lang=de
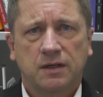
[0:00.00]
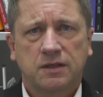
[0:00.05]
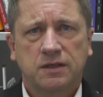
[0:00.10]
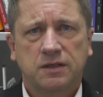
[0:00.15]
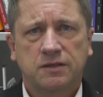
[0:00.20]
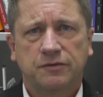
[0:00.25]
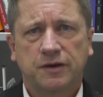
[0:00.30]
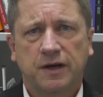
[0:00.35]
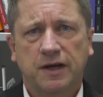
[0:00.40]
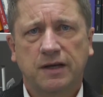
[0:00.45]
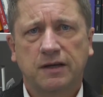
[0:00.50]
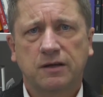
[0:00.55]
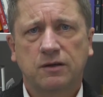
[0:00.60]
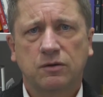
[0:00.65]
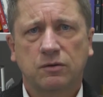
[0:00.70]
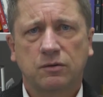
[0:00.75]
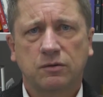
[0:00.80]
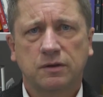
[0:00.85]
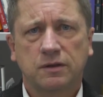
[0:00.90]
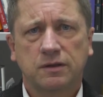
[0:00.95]
Diese
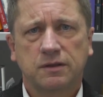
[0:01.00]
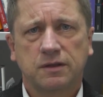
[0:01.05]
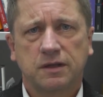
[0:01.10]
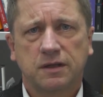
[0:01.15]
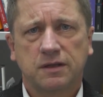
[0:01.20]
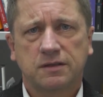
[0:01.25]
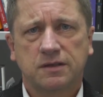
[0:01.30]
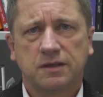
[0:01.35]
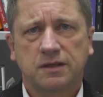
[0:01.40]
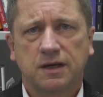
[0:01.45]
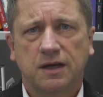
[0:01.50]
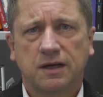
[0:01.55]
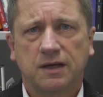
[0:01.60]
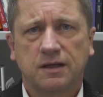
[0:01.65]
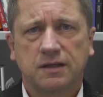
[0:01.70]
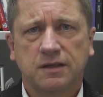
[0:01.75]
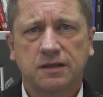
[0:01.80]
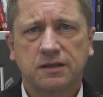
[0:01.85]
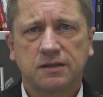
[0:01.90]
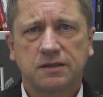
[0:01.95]
Veränderungen sind
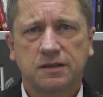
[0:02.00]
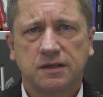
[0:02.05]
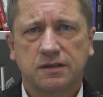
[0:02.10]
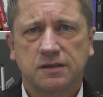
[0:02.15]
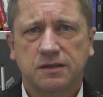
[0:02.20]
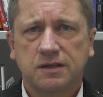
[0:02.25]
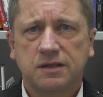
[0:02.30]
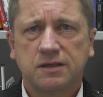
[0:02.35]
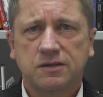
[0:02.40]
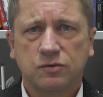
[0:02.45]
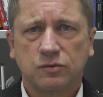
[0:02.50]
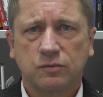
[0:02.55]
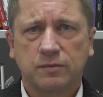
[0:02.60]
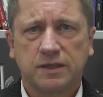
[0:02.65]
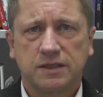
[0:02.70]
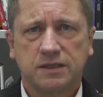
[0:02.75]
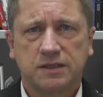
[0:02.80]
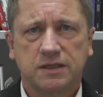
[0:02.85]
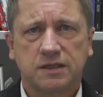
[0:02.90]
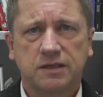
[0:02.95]
allerdings jetzt nicht so
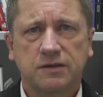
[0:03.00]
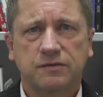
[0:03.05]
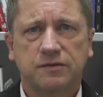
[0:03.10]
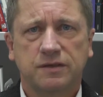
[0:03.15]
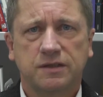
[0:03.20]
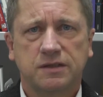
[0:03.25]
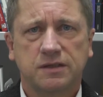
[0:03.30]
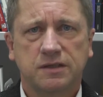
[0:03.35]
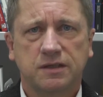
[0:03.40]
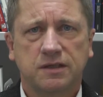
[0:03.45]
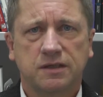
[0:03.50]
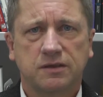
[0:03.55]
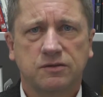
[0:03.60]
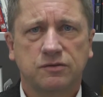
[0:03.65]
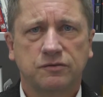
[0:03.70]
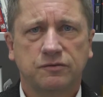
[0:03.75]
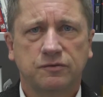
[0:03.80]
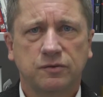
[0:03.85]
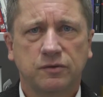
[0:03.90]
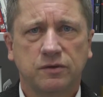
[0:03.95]
massiv, dass sie
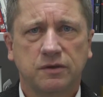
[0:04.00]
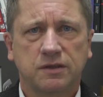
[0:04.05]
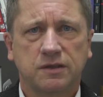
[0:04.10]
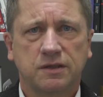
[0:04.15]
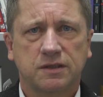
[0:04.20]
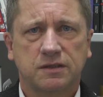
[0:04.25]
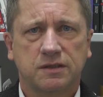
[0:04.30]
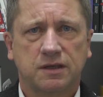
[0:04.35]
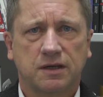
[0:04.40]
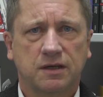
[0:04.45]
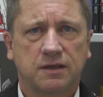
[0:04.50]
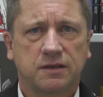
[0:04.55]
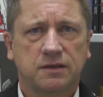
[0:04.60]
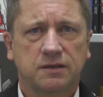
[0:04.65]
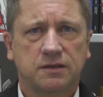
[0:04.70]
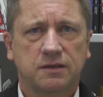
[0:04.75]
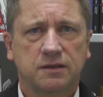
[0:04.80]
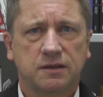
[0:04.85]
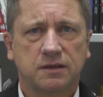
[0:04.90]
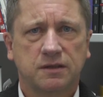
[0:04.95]
dazu führen, dass
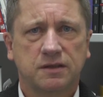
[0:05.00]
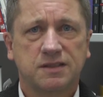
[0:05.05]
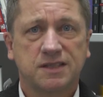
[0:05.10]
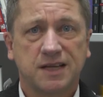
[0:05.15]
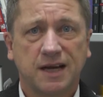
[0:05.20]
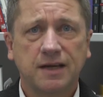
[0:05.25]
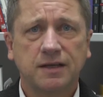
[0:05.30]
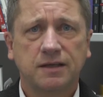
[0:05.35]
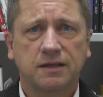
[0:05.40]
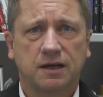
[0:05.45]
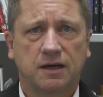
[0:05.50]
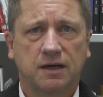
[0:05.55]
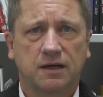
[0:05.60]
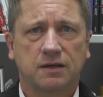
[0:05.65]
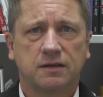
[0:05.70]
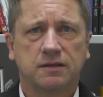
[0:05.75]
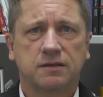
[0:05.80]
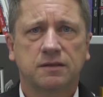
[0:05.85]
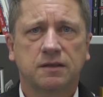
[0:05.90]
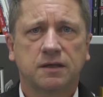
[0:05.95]
eine äh,
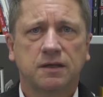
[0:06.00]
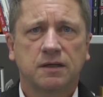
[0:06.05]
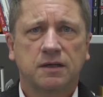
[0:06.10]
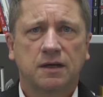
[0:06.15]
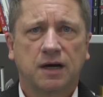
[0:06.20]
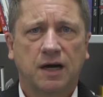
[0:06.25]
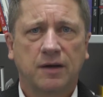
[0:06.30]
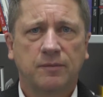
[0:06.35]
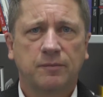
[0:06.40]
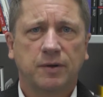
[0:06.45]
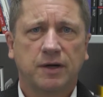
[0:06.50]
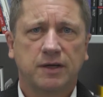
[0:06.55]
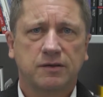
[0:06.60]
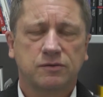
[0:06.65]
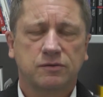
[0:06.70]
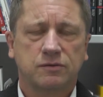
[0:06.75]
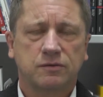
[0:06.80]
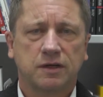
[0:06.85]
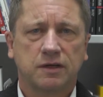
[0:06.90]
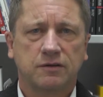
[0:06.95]
zeitnahe
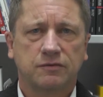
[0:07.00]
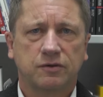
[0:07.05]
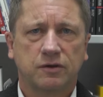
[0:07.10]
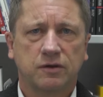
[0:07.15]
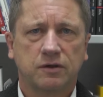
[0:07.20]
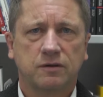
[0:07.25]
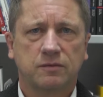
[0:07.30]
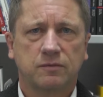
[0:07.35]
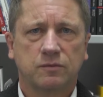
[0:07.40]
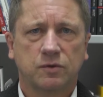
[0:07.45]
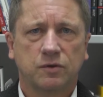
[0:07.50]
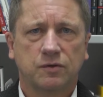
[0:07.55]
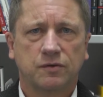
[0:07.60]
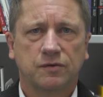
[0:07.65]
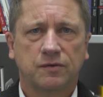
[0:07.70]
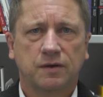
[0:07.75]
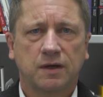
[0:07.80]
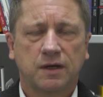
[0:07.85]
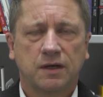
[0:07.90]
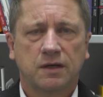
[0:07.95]
Anpassung erfolgen
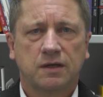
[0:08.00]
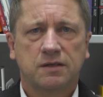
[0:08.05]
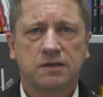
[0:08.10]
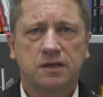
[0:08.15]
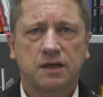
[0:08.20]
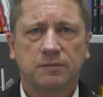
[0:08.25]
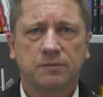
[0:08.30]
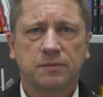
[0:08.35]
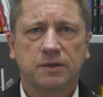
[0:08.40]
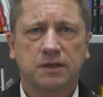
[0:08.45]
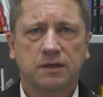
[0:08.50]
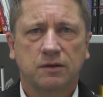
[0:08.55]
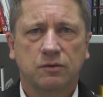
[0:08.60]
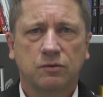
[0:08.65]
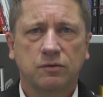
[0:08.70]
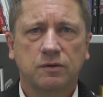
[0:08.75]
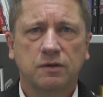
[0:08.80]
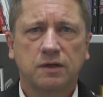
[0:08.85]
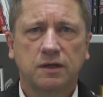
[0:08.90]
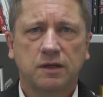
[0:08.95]
muss. Das hat mit der
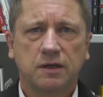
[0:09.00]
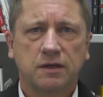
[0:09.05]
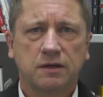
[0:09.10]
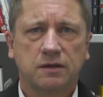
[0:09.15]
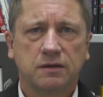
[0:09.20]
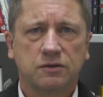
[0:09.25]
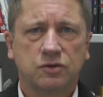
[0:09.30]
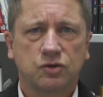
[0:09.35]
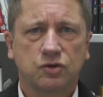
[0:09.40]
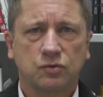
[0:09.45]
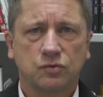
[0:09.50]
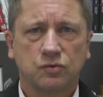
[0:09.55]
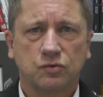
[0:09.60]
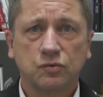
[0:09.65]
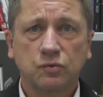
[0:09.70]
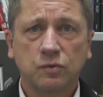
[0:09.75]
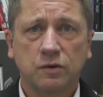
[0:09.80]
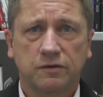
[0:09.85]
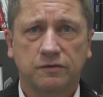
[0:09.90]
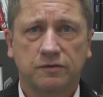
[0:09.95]
grundlegenden
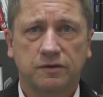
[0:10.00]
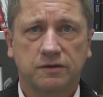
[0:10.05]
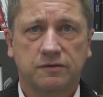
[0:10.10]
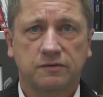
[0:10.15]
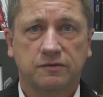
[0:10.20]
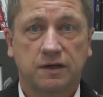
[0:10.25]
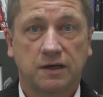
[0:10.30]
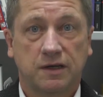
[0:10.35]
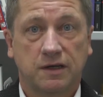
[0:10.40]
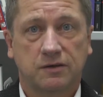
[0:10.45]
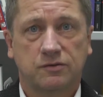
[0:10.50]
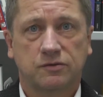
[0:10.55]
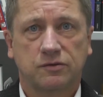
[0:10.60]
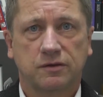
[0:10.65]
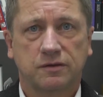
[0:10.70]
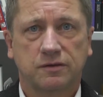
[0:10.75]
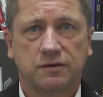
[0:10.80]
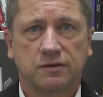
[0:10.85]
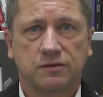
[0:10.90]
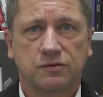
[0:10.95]
Struktur von
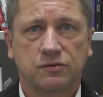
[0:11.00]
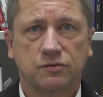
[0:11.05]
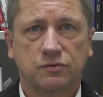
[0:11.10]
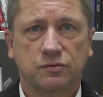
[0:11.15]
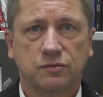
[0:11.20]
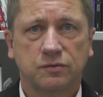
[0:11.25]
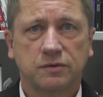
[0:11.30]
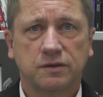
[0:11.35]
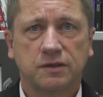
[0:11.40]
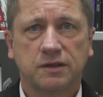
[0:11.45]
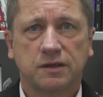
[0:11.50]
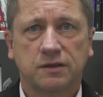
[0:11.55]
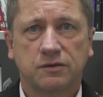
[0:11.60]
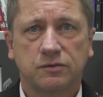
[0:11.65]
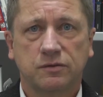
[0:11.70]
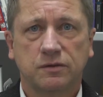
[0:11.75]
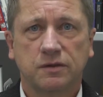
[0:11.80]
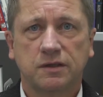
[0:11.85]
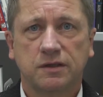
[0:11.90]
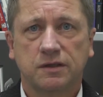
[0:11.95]
Verlagshäusern zu tun, die
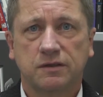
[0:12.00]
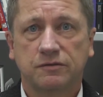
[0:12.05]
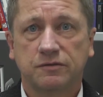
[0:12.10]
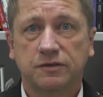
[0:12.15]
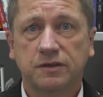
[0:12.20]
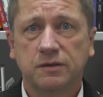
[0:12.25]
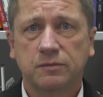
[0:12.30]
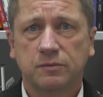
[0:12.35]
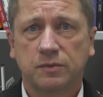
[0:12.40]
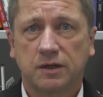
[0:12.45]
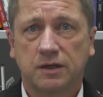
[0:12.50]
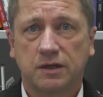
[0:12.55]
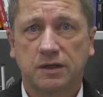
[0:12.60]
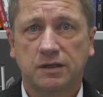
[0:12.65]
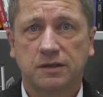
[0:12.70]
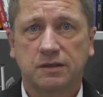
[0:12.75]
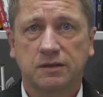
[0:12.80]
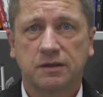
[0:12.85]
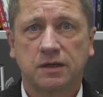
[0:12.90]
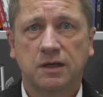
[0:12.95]
natürlich in vielen
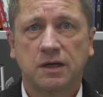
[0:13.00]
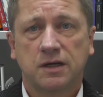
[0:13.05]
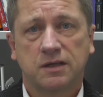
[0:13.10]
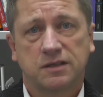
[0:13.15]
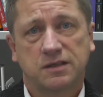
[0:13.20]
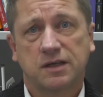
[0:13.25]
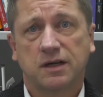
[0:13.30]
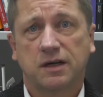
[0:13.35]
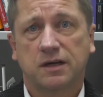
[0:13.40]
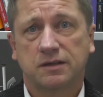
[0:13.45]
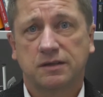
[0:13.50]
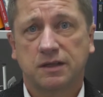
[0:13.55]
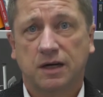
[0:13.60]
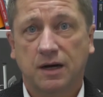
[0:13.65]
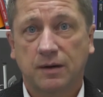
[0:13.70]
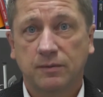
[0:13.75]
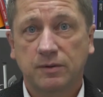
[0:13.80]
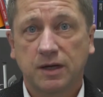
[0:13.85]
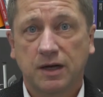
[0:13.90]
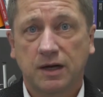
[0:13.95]
Bereichen sehr
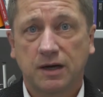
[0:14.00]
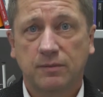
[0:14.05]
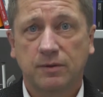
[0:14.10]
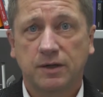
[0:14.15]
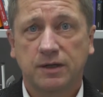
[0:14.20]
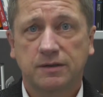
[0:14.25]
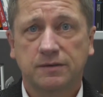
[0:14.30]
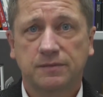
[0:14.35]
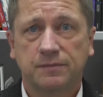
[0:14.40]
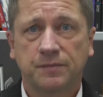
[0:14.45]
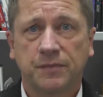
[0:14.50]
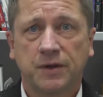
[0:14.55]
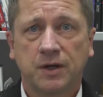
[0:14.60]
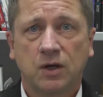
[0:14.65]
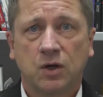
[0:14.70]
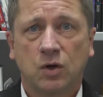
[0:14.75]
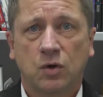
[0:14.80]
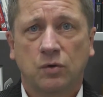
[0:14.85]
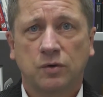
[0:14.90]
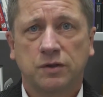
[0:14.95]
rentabel arbeiten
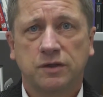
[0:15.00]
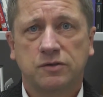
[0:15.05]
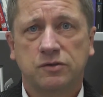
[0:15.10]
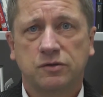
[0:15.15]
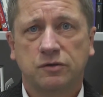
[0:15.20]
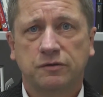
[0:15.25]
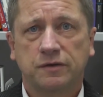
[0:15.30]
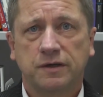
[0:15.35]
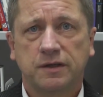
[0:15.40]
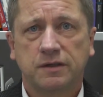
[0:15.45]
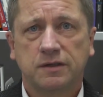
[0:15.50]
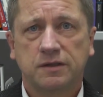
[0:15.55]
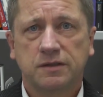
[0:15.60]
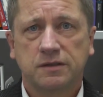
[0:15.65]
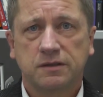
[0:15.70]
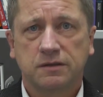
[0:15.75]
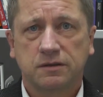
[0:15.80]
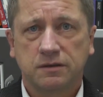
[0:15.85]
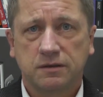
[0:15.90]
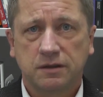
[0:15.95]
und insofern
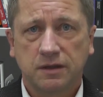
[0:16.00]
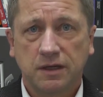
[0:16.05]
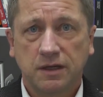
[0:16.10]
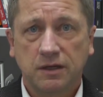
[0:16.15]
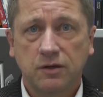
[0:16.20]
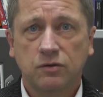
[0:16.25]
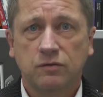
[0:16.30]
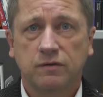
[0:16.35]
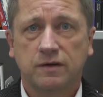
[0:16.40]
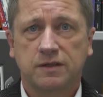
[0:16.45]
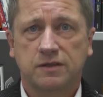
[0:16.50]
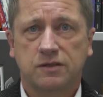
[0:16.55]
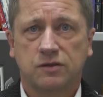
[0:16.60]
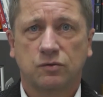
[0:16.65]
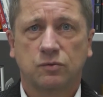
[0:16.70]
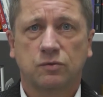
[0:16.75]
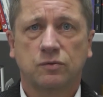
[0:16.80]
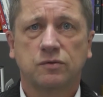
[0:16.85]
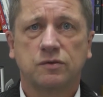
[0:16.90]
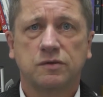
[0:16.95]
diese
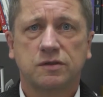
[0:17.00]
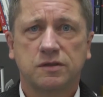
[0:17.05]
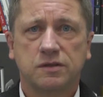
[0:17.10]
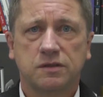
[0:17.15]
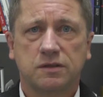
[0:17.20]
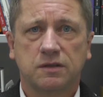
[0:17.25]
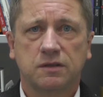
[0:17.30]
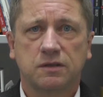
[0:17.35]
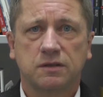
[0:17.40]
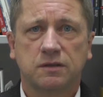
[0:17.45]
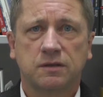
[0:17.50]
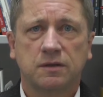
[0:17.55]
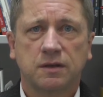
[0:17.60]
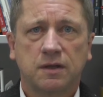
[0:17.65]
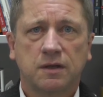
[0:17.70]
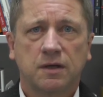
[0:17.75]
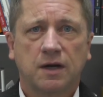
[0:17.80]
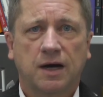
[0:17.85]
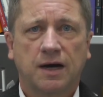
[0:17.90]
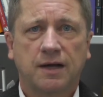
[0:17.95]

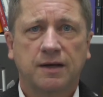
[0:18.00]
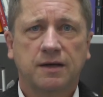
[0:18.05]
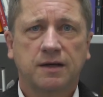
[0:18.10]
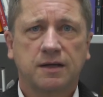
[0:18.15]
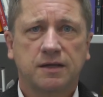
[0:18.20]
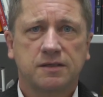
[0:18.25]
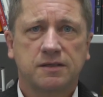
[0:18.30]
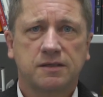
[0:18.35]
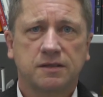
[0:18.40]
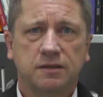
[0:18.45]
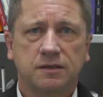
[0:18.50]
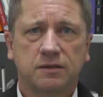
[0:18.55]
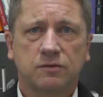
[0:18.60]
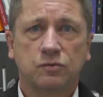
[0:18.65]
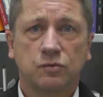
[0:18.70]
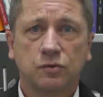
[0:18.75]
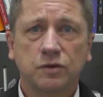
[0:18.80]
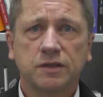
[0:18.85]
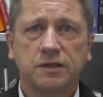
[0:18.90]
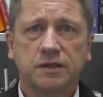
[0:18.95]
Innovationsanlässe
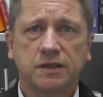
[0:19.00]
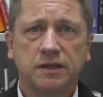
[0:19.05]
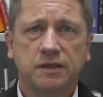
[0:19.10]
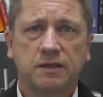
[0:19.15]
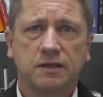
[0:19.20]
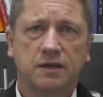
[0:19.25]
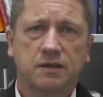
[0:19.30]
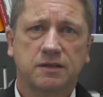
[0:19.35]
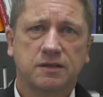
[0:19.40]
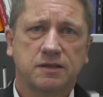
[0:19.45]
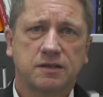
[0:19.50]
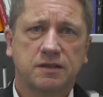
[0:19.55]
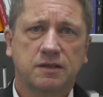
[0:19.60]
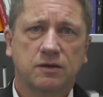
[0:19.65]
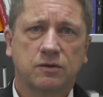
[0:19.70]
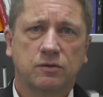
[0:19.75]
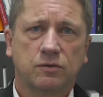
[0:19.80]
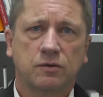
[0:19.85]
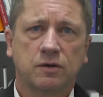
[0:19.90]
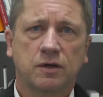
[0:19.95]
durch
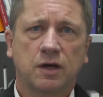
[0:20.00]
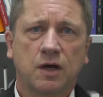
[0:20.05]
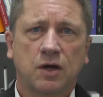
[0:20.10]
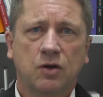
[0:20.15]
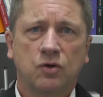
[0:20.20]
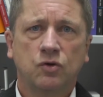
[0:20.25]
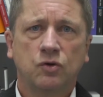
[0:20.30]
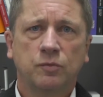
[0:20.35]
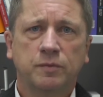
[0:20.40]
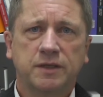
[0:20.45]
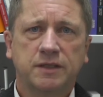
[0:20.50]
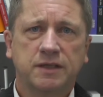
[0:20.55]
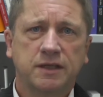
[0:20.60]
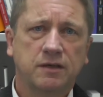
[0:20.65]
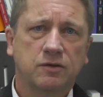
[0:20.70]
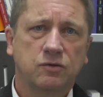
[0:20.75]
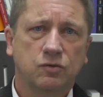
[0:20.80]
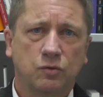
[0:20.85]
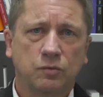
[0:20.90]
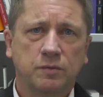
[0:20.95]
Digitalisierung nur
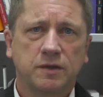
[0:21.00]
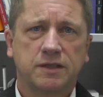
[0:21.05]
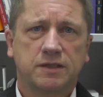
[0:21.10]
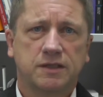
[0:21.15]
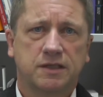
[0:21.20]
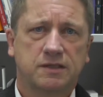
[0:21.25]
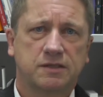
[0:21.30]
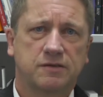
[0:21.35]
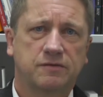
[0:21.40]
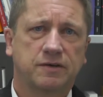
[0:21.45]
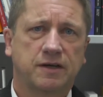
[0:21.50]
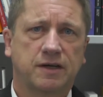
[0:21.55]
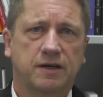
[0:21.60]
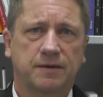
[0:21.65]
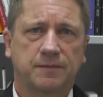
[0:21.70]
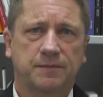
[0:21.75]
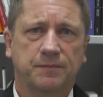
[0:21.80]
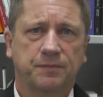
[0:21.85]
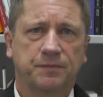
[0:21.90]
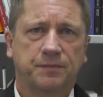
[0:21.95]
bedingt umgesetzt
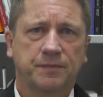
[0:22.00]
werden.